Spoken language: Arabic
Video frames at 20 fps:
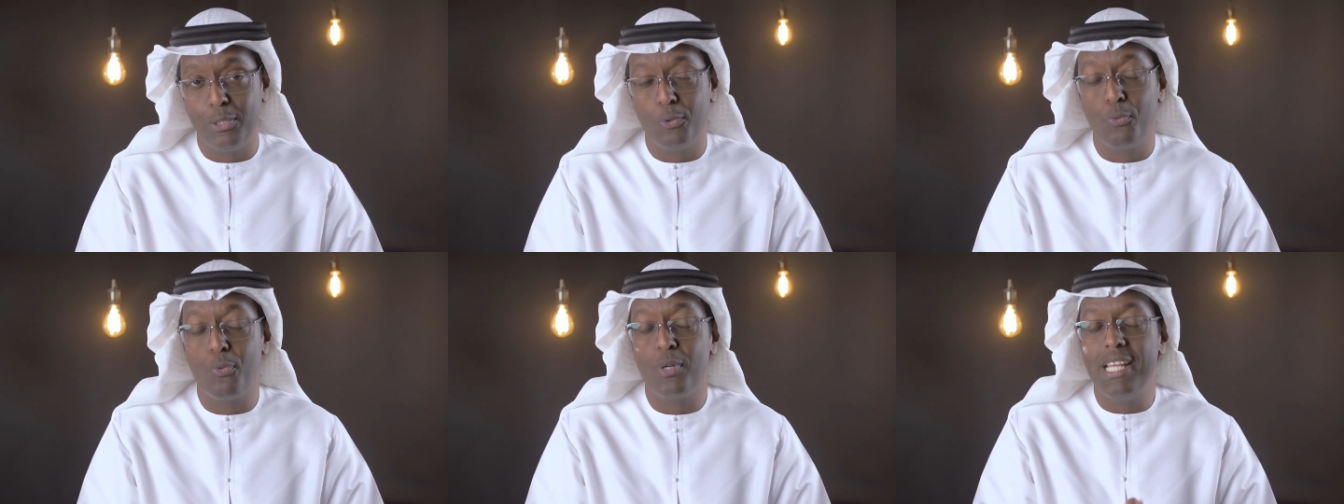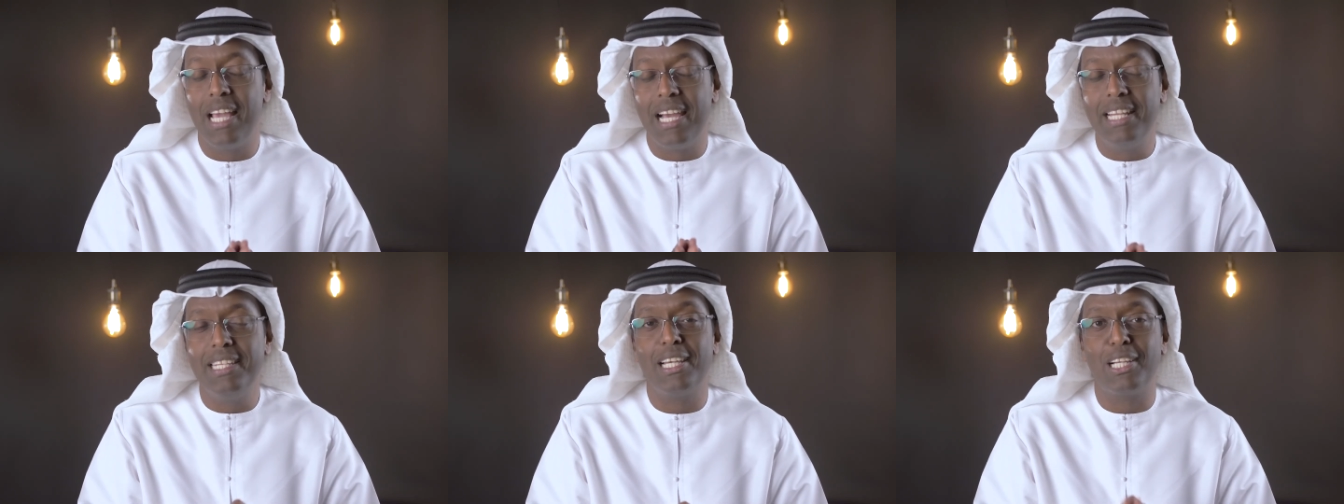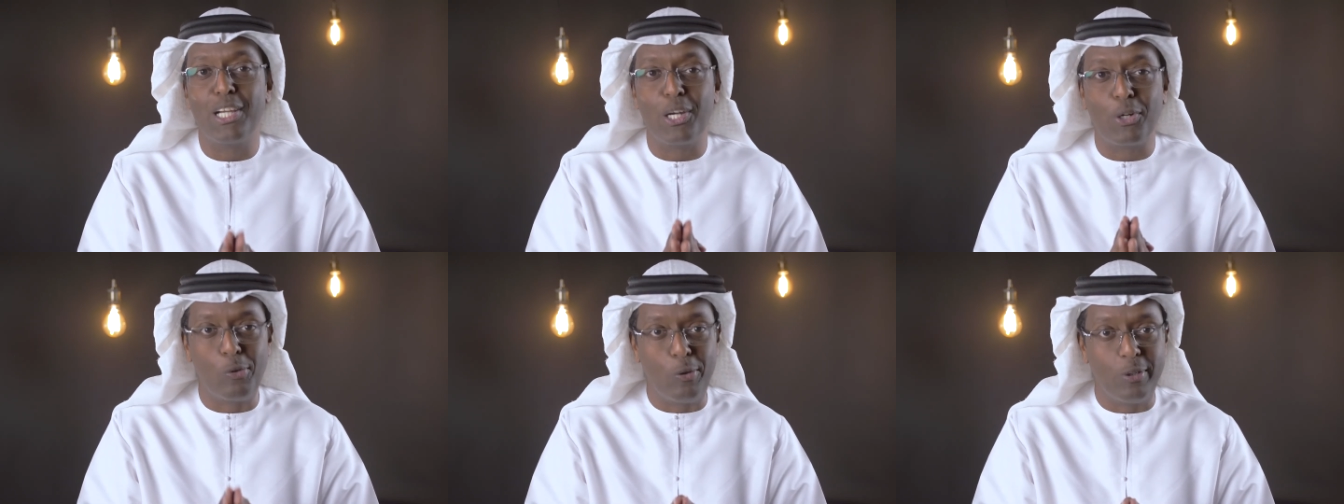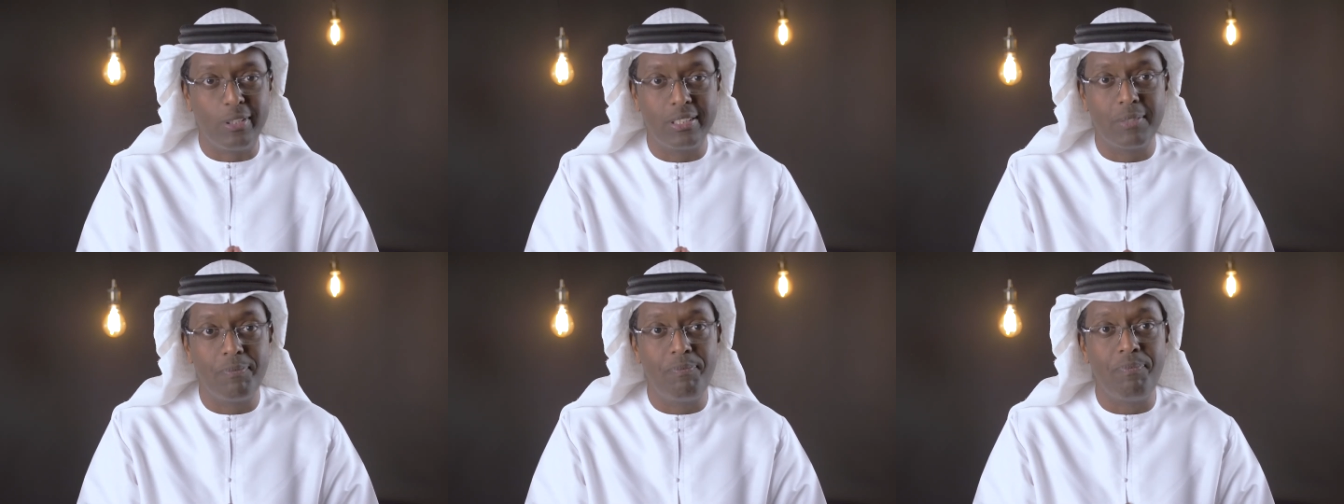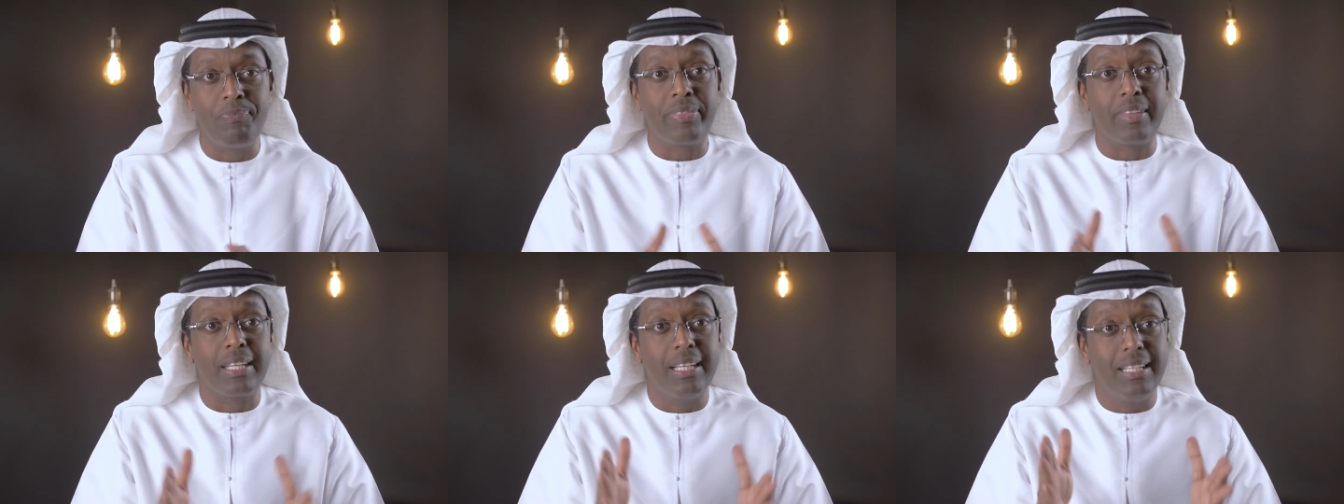ولأنك قلت
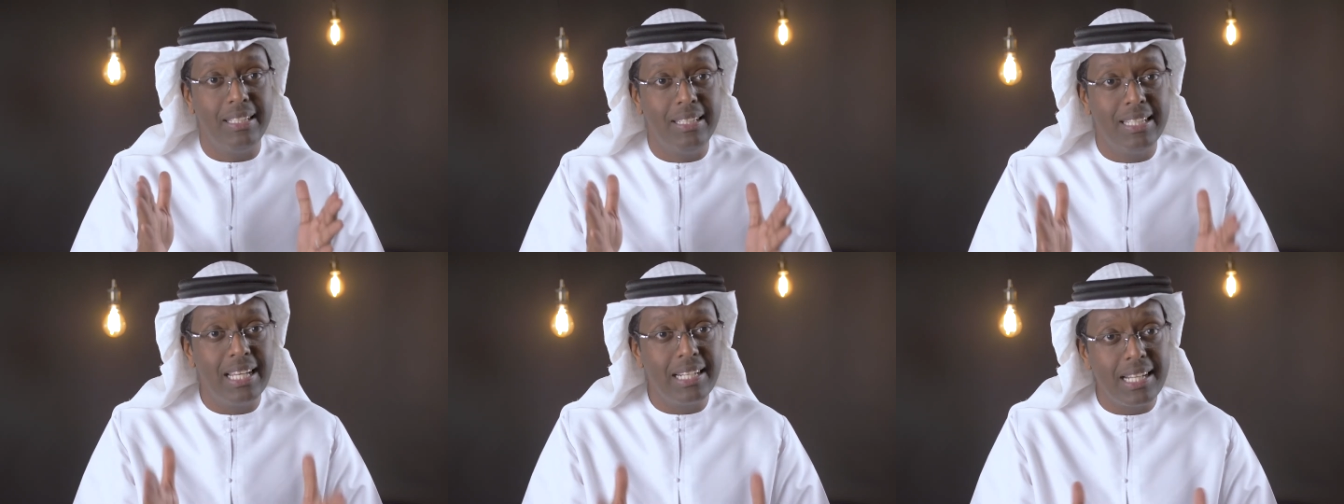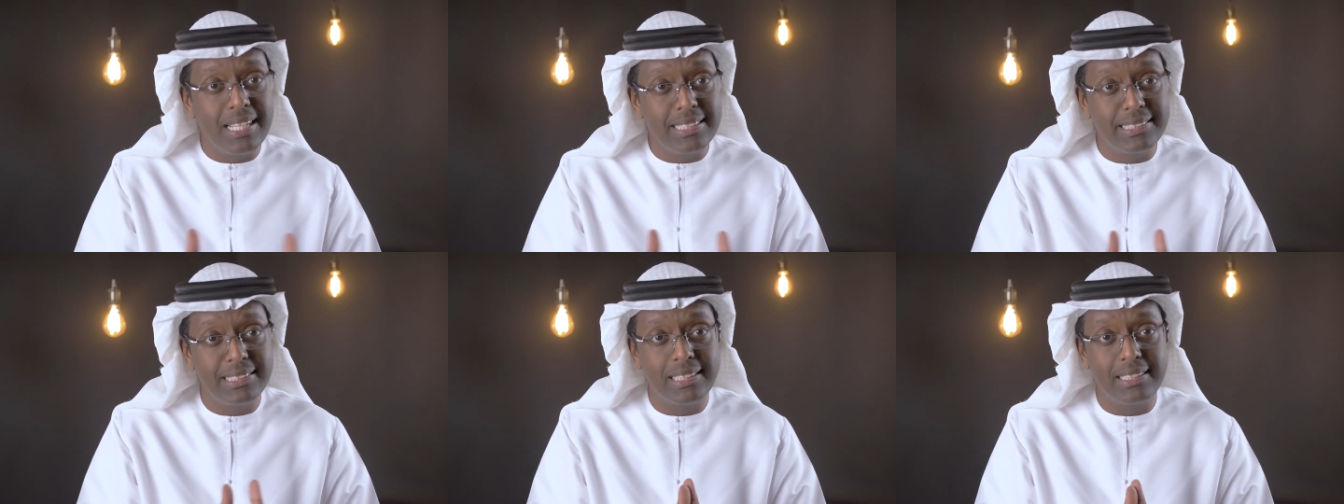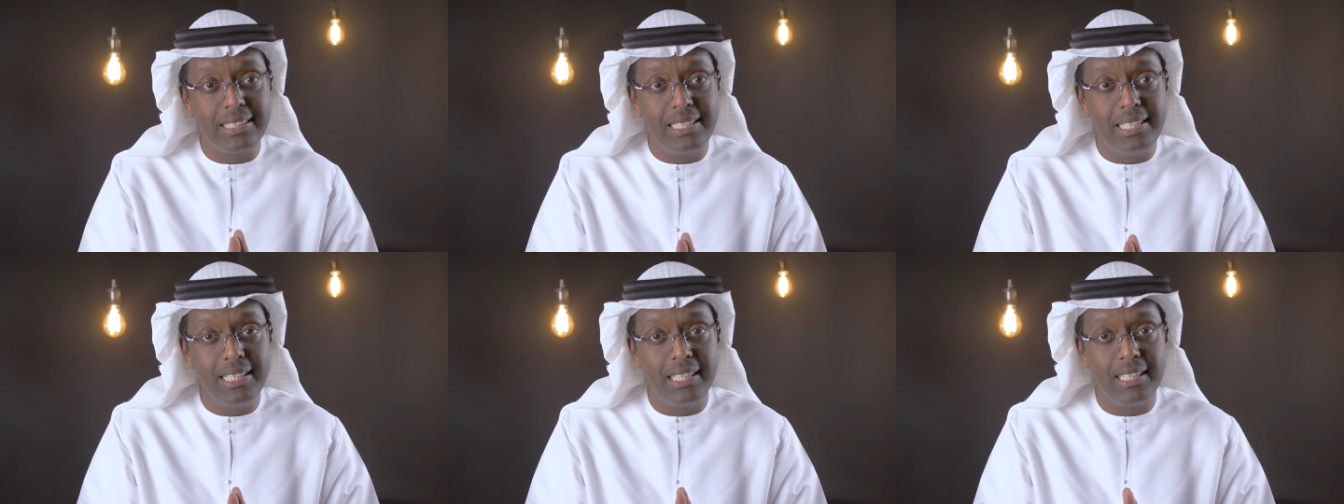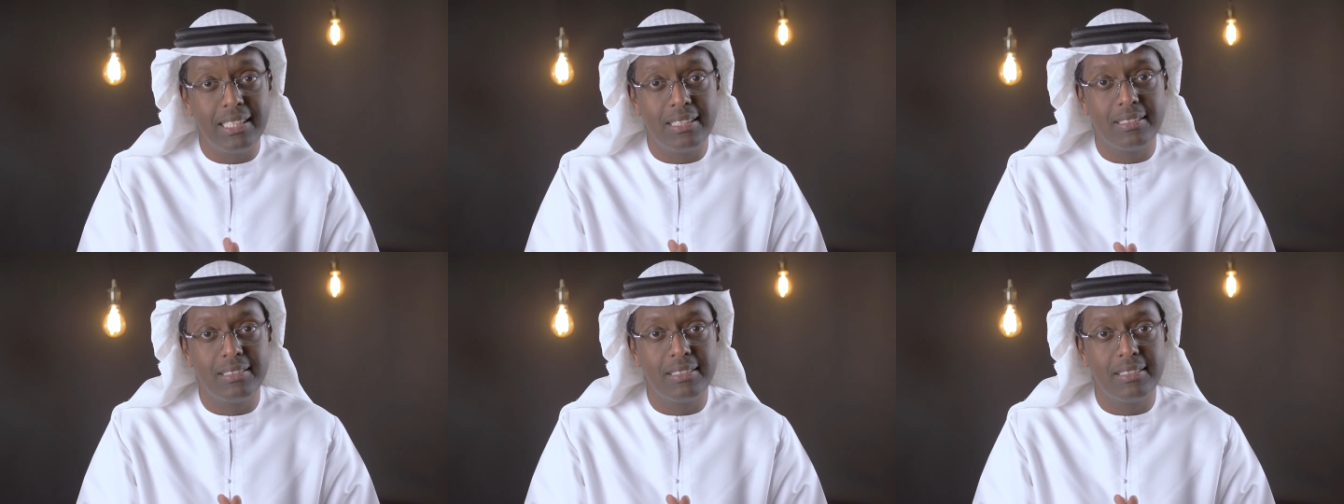لن أستطيع